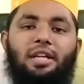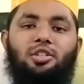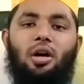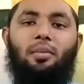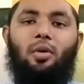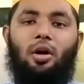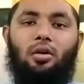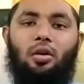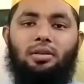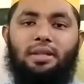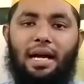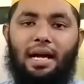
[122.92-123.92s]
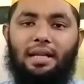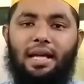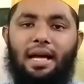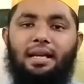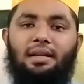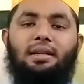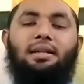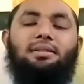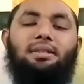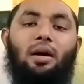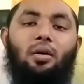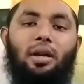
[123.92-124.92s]
এসব লক্ষণ দেখা দেয়
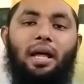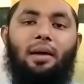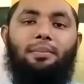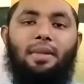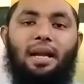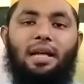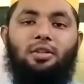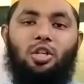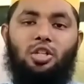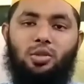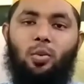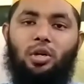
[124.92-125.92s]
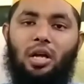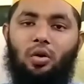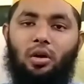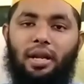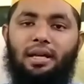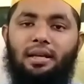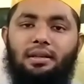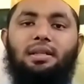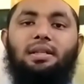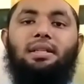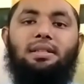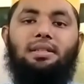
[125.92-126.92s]
তাহলে আপনারা দশ ফোঁটা করে
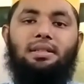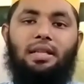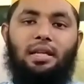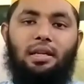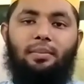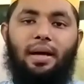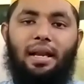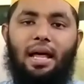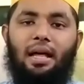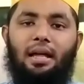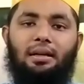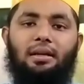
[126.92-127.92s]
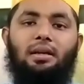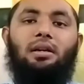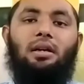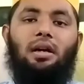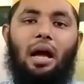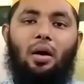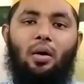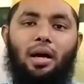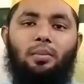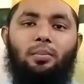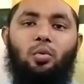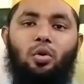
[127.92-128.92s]
তিন বেলা
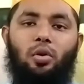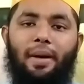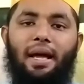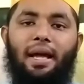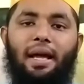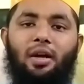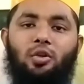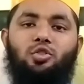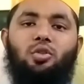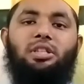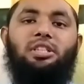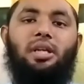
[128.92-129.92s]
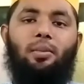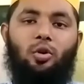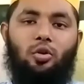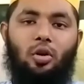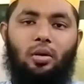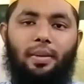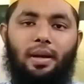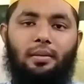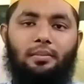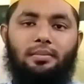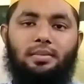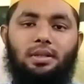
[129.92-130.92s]
খাওয়ার পূর্বে এই ওষুধটি সেবন করবেন
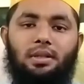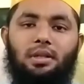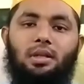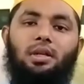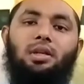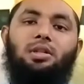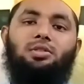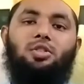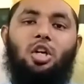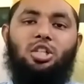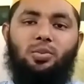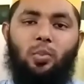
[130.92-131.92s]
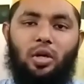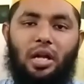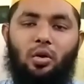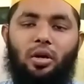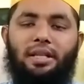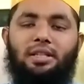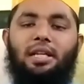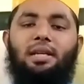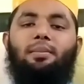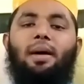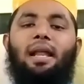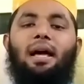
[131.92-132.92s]
দশ ফোঁটা করে তিন
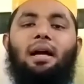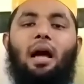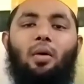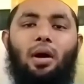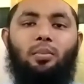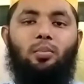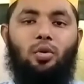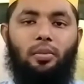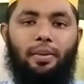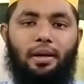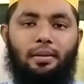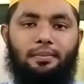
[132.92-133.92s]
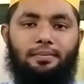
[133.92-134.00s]
বেলা খাওয়ার পূর্বে